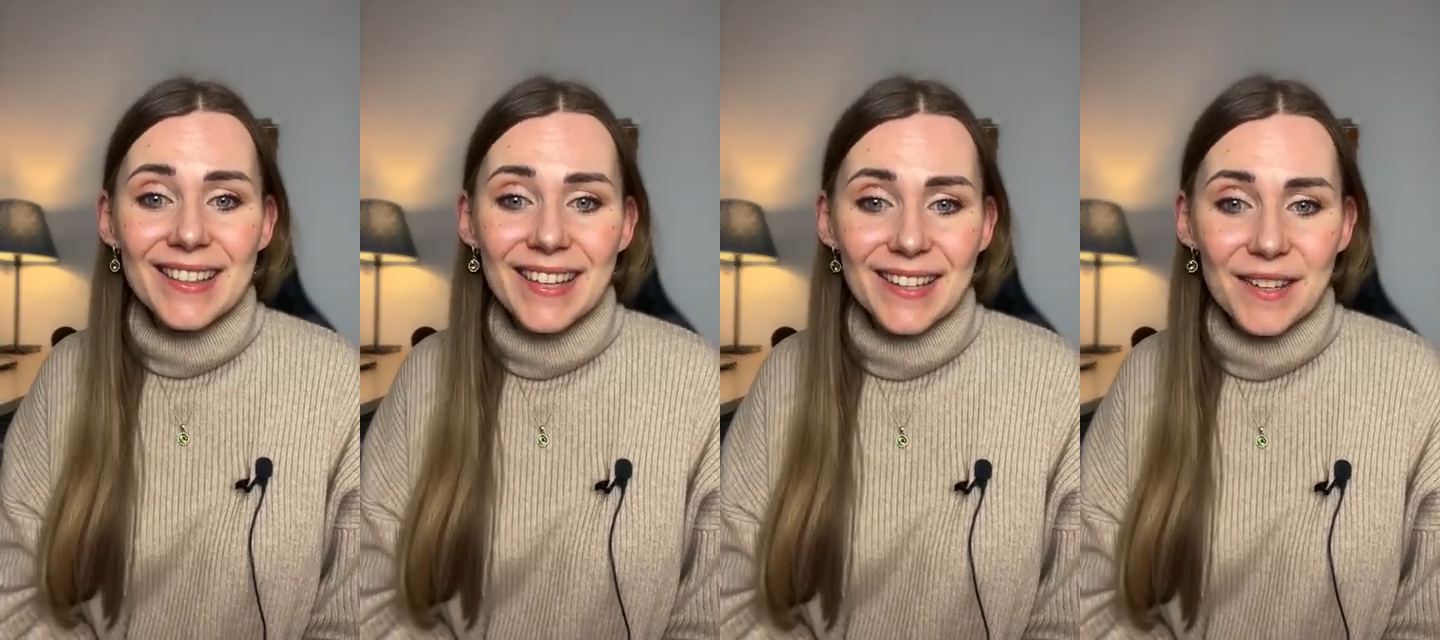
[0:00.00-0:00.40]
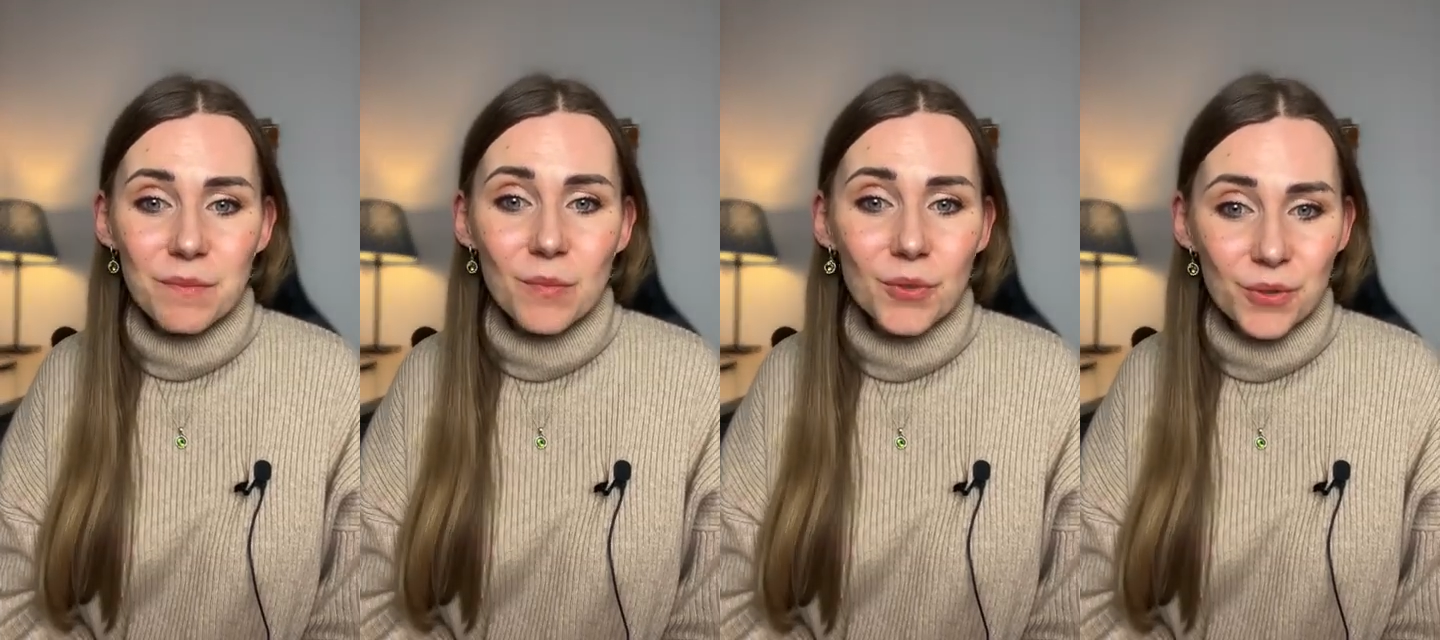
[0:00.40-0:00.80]
tiene
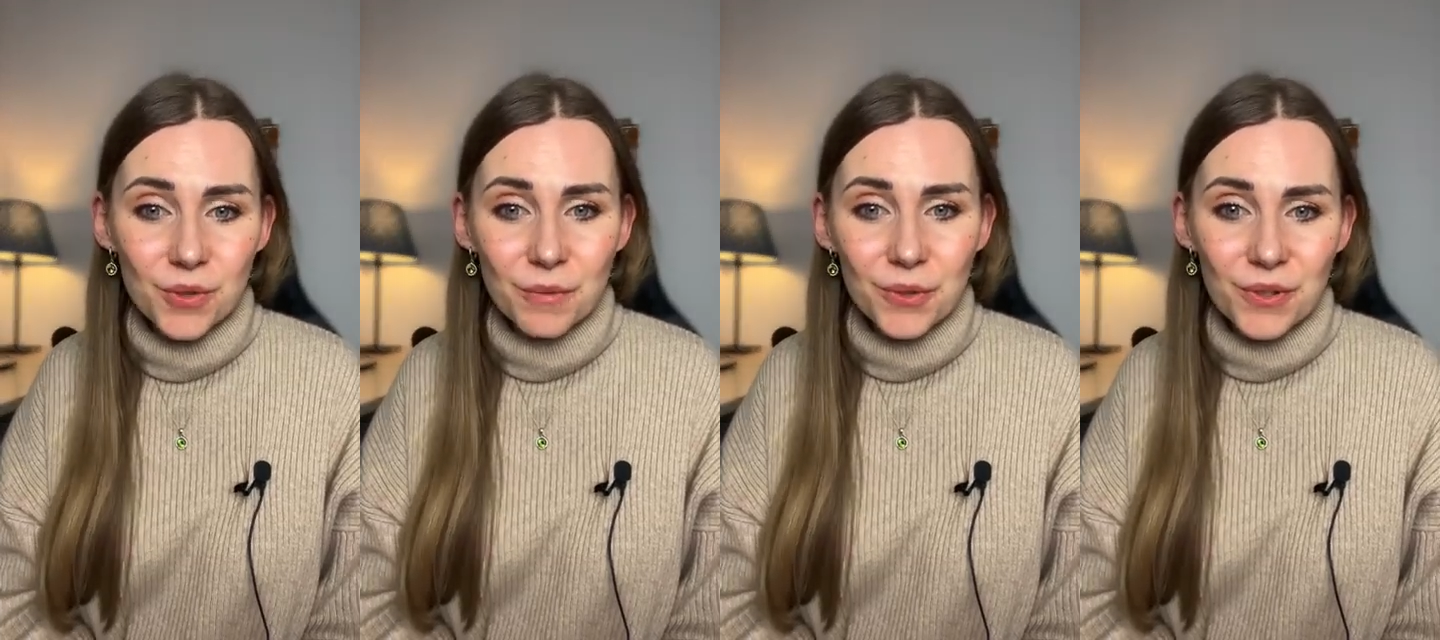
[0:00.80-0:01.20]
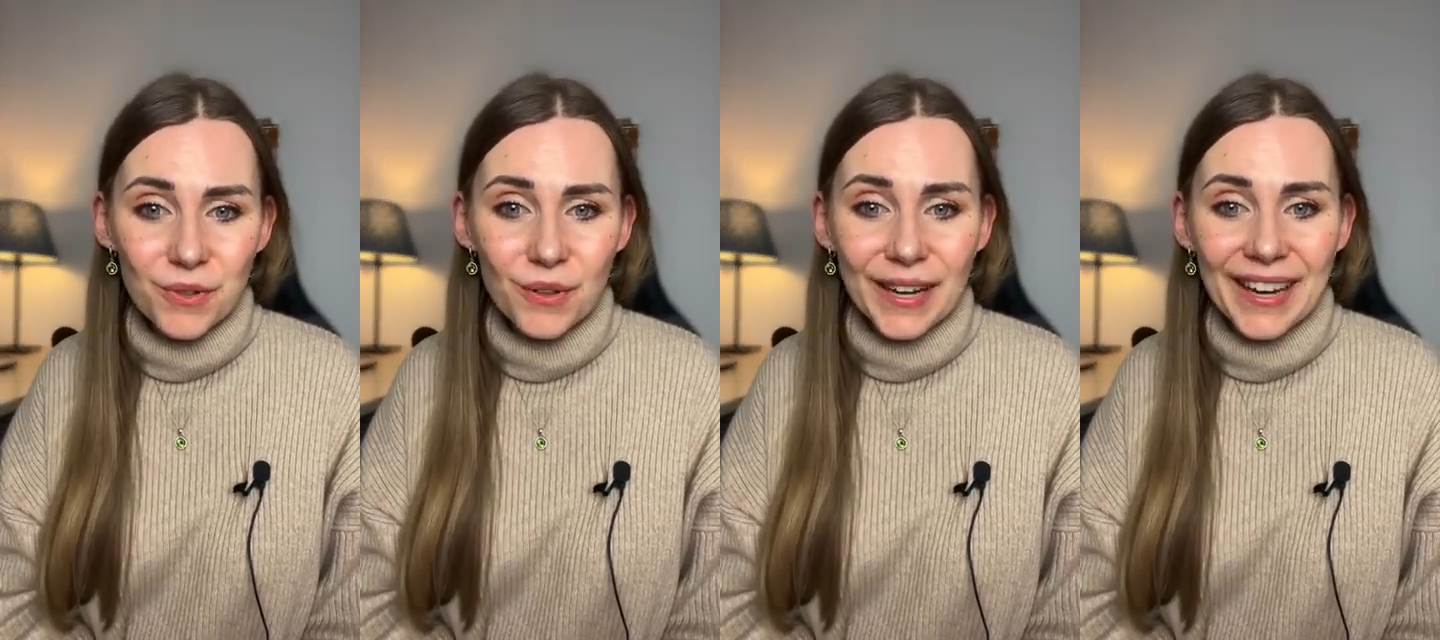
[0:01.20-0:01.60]
mucho,
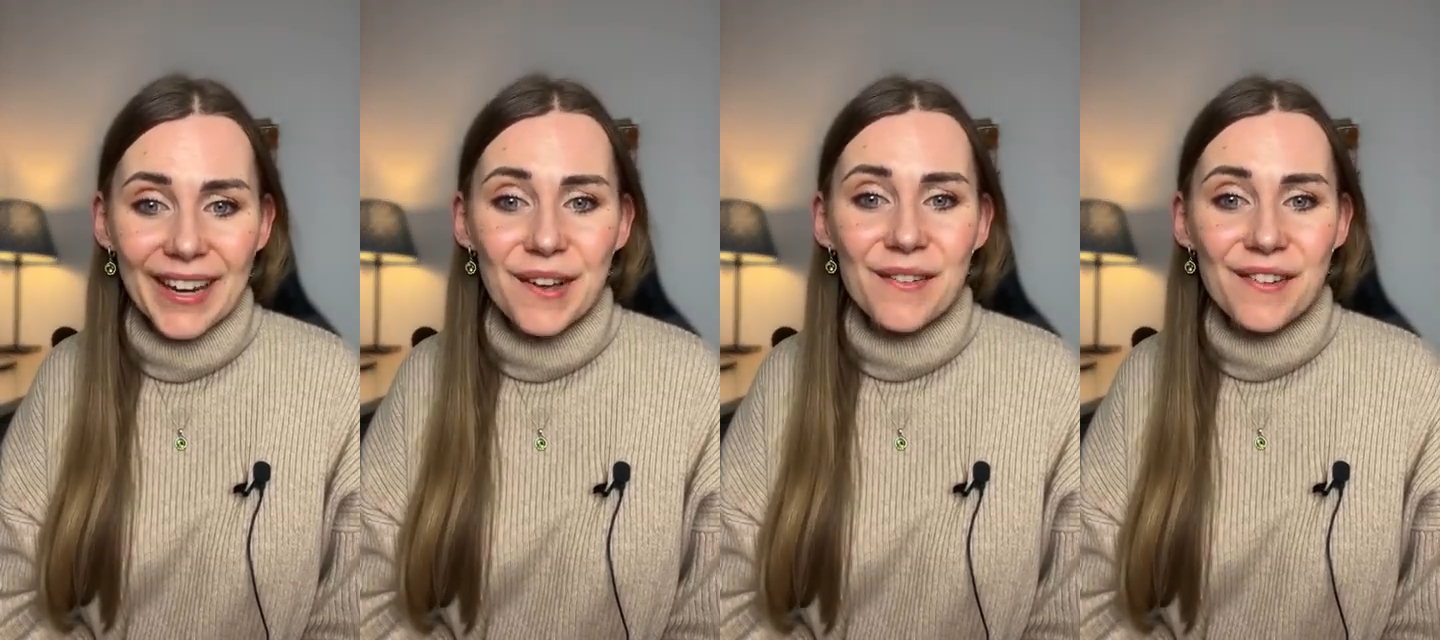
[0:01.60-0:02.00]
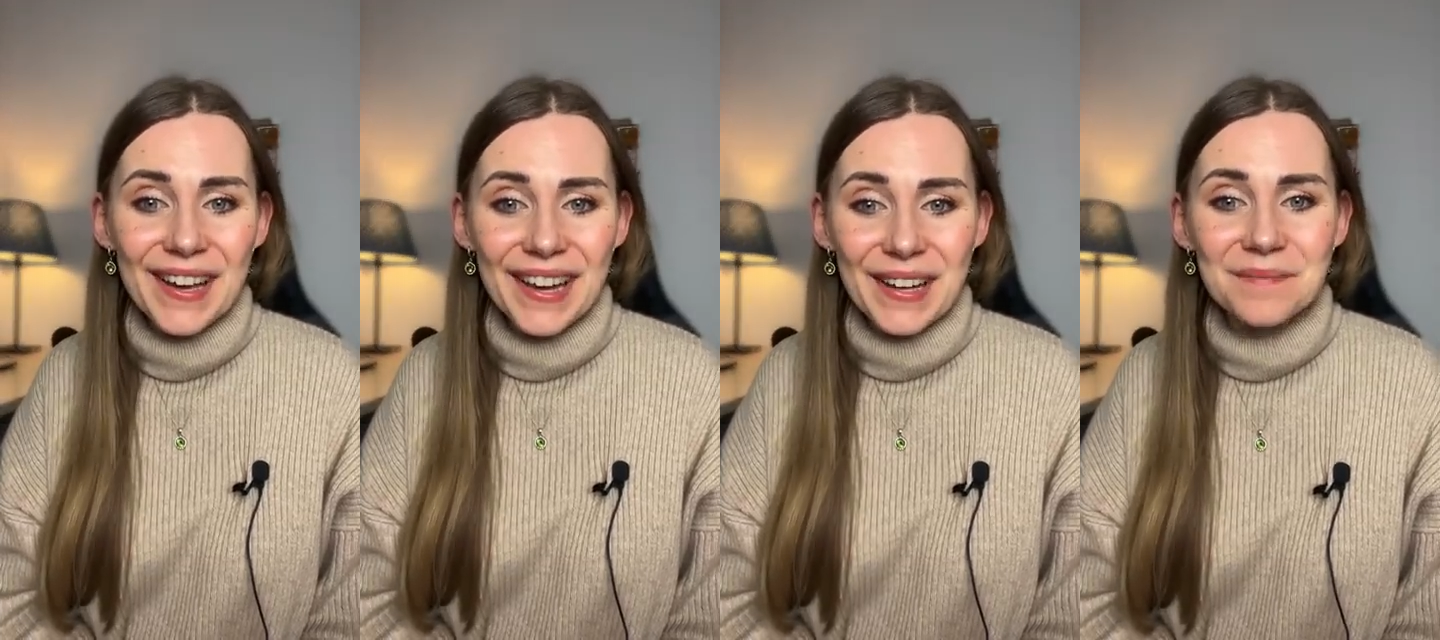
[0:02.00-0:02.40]
mucho que
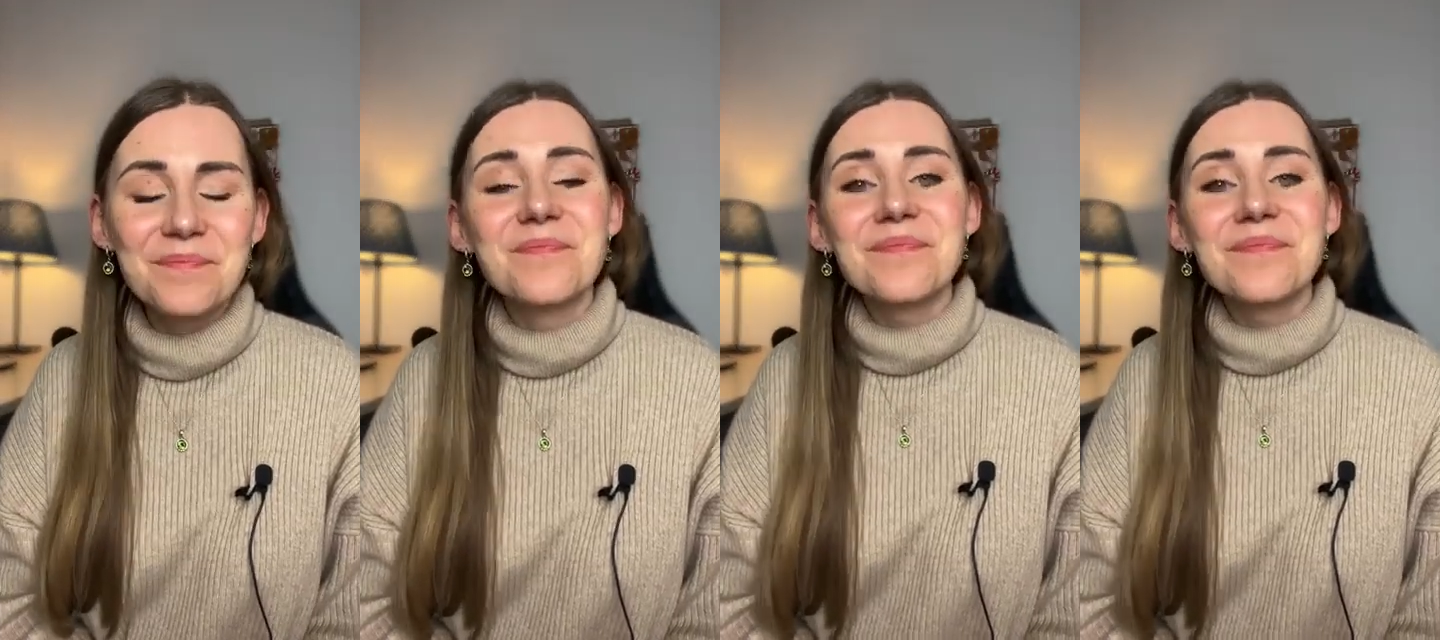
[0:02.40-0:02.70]
ver.